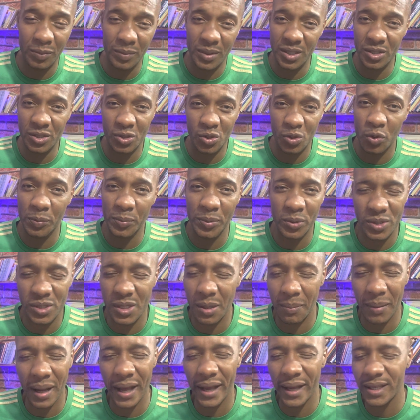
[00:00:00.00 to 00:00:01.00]
me desculpe os
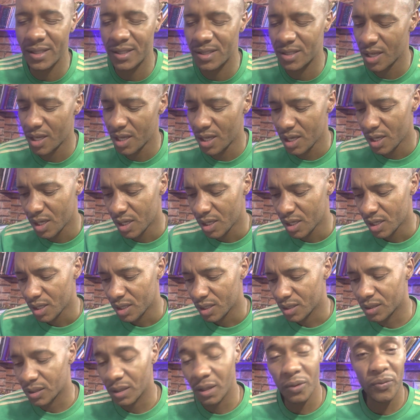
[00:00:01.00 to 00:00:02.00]
demais,
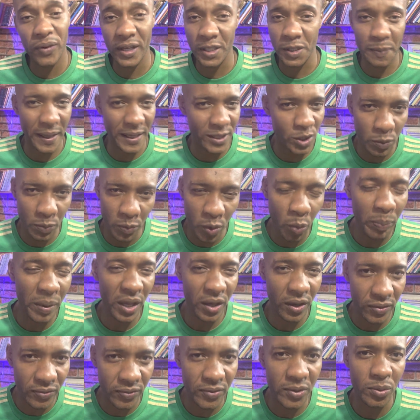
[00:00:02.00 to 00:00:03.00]
não faz parte do meu
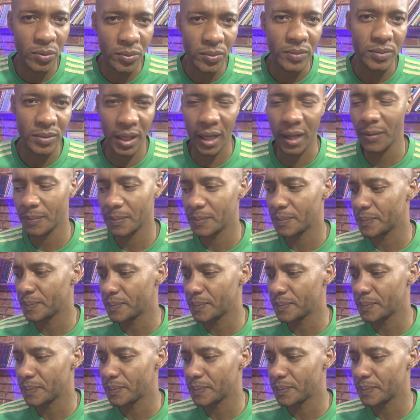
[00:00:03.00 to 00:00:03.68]
perfil, tá?